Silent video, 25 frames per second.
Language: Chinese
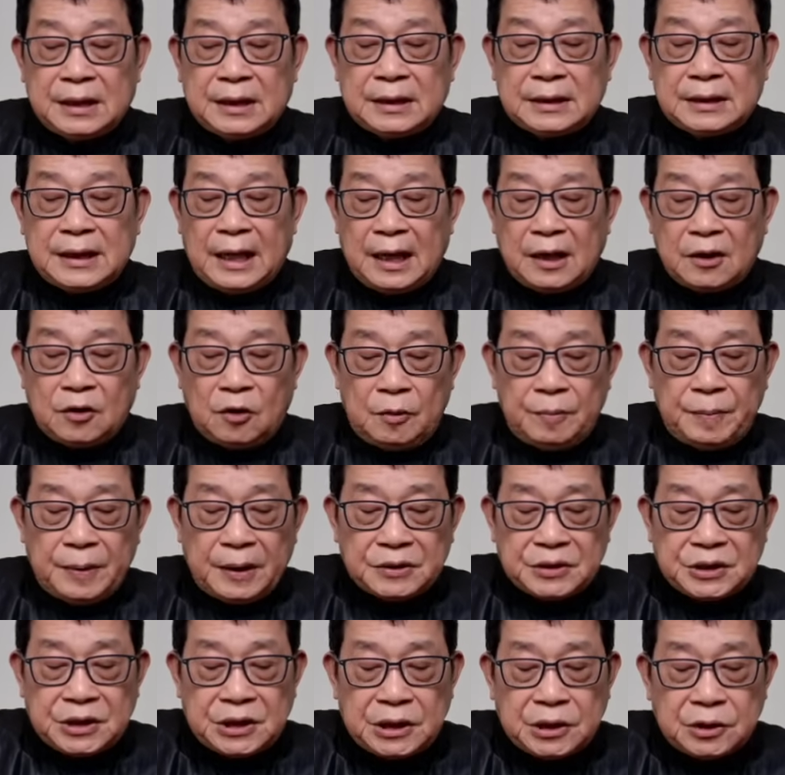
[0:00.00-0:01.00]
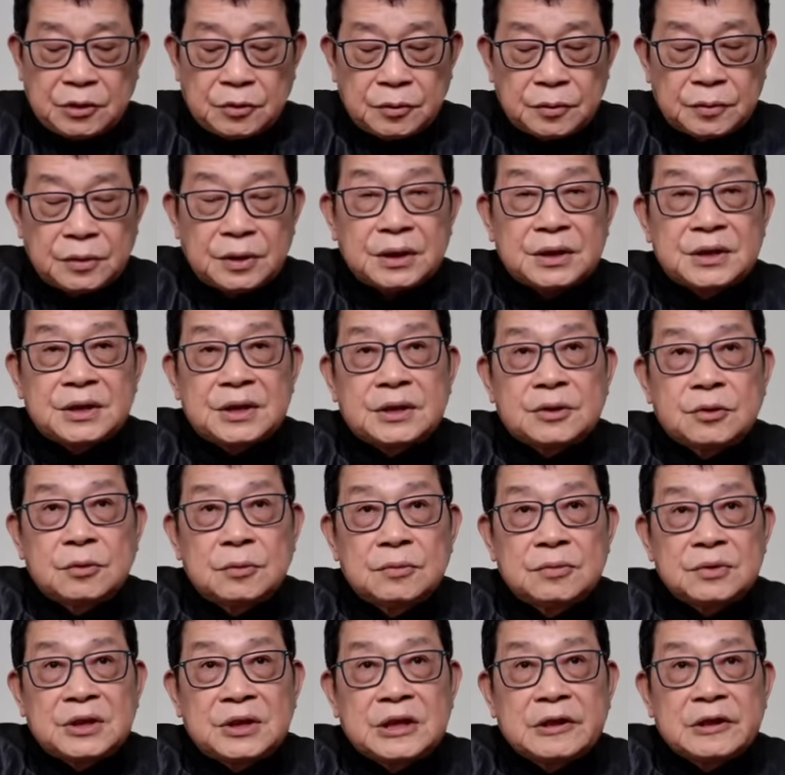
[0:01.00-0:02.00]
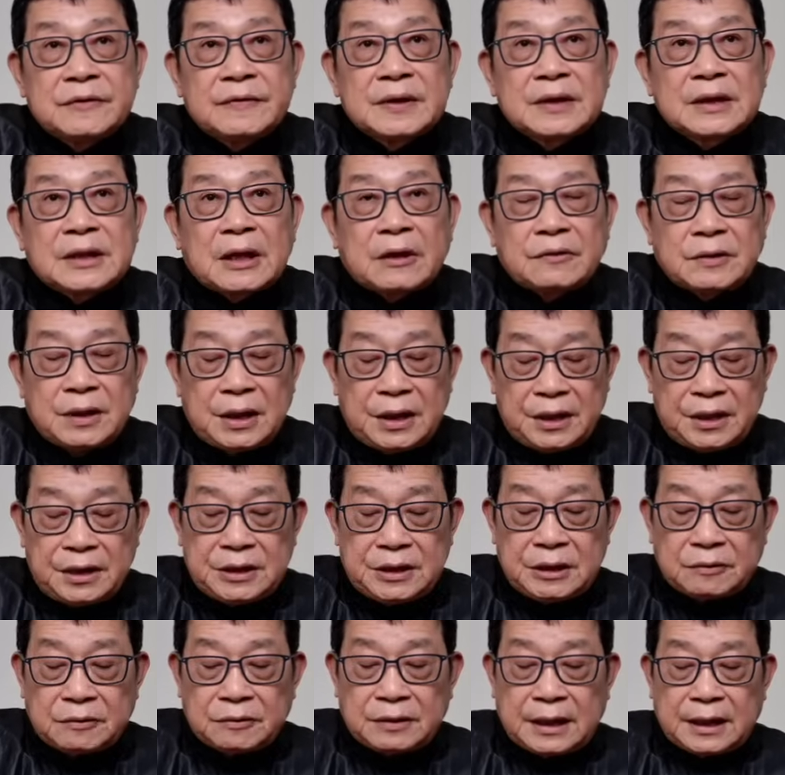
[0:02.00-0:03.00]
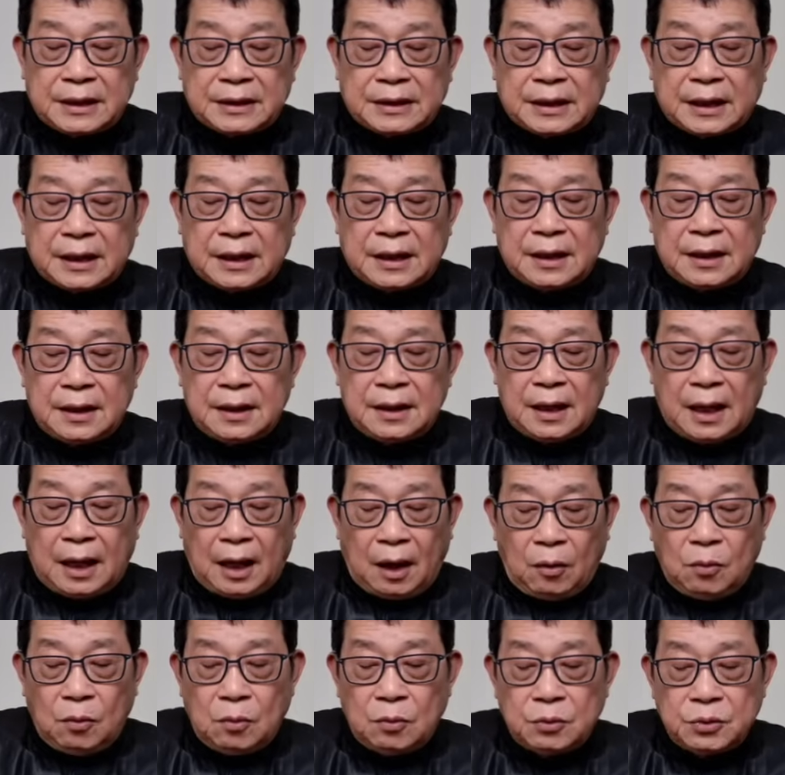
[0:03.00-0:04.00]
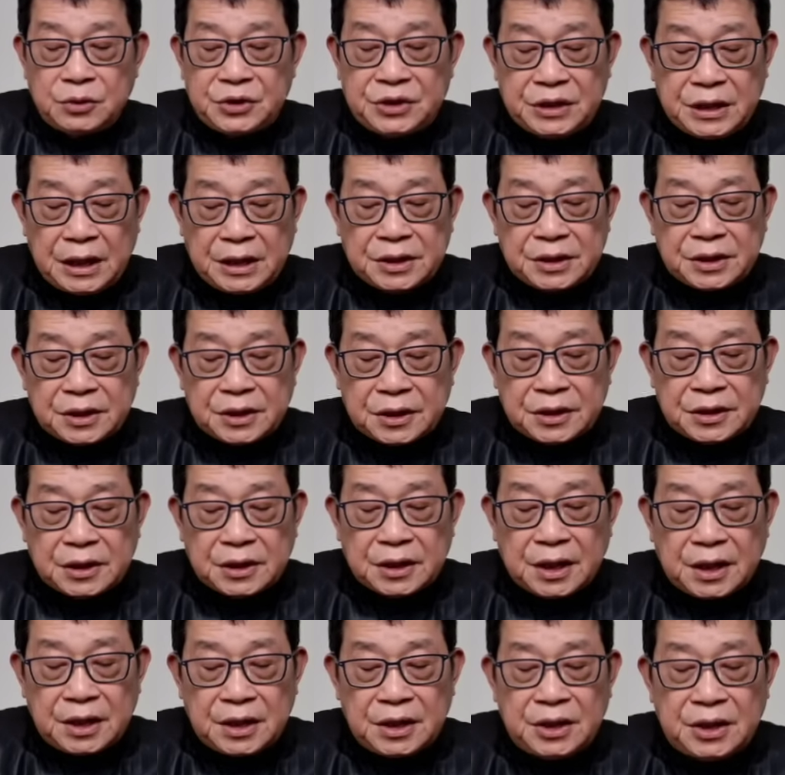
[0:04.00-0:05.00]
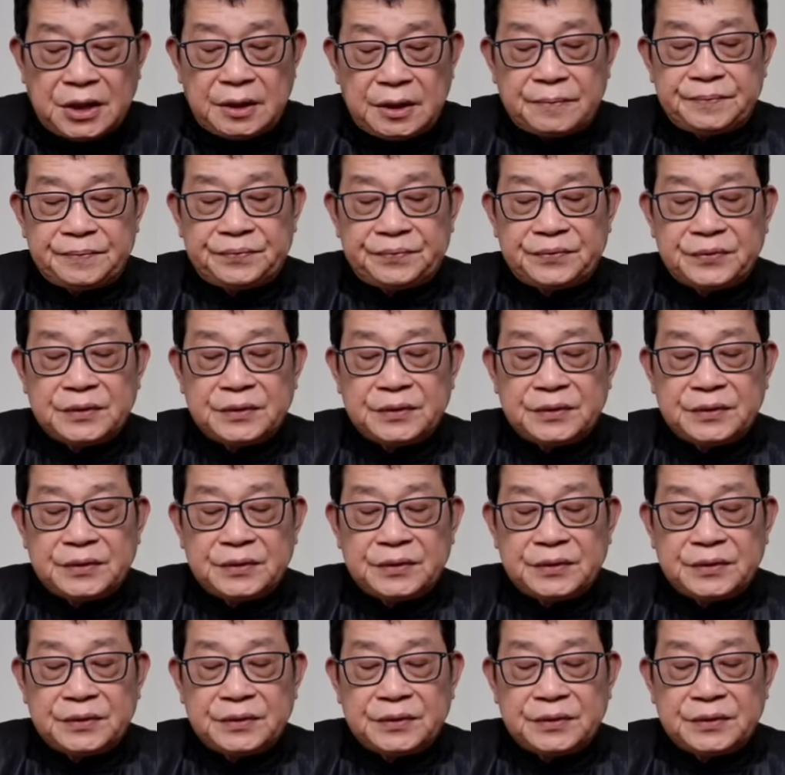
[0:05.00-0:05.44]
大公报企图对杜琪峰导演连削带打，毫无建设性的意义。